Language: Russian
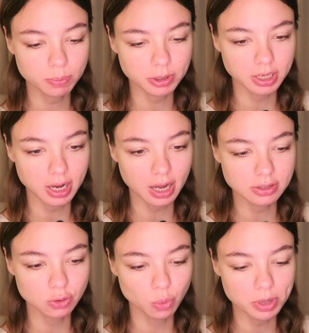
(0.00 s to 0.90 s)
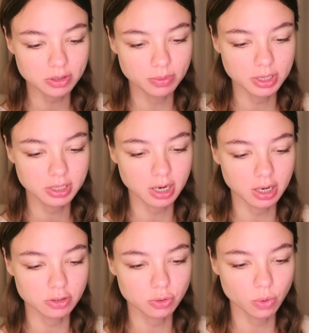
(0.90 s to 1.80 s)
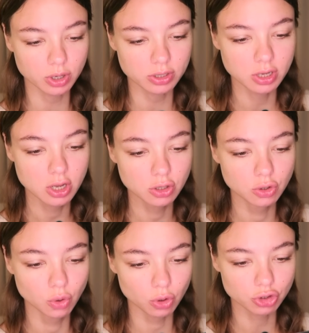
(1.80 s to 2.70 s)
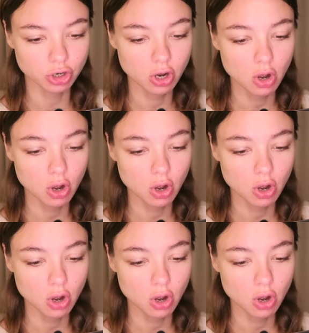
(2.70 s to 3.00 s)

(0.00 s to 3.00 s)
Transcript: спотыкается, но у меня, смотрите, какая скорость. Нож.